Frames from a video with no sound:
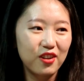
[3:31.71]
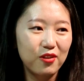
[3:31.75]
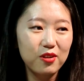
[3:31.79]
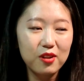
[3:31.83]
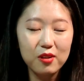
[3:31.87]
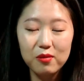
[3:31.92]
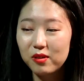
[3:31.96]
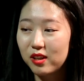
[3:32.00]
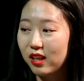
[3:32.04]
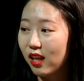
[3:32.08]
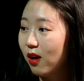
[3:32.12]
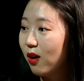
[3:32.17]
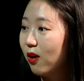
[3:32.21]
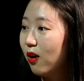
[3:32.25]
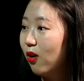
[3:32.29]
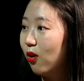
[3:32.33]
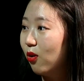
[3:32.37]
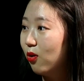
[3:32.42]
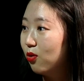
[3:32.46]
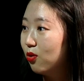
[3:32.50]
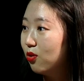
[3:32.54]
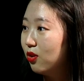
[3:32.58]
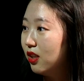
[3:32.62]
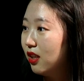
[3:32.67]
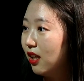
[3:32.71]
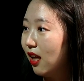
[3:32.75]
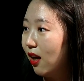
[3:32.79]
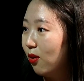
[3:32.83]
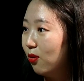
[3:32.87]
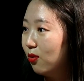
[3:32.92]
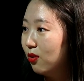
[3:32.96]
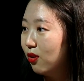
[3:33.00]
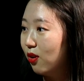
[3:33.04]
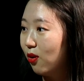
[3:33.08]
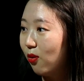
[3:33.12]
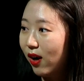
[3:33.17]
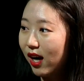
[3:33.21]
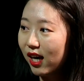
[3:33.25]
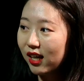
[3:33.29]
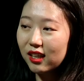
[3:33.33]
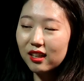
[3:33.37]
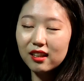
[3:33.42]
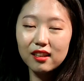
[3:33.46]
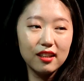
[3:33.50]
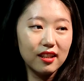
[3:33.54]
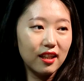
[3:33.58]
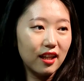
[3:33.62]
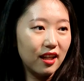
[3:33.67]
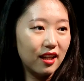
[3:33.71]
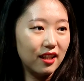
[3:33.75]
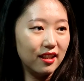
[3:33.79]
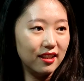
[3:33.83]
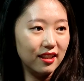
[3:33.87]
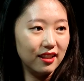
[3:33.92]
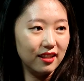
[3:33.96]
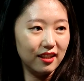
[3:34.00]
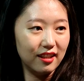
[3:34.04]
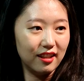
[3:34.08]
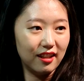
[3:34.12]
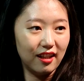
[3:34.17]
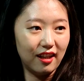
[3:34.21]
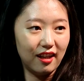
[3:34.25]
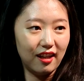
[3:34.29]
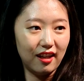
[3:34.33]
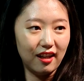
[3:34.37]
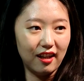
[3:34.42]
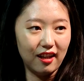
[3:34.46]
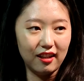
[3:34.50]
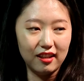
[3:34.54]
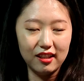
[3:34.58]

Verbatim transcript: 왜냐면 내 얼굴이 나오는 걸 확인을 해야 되니까.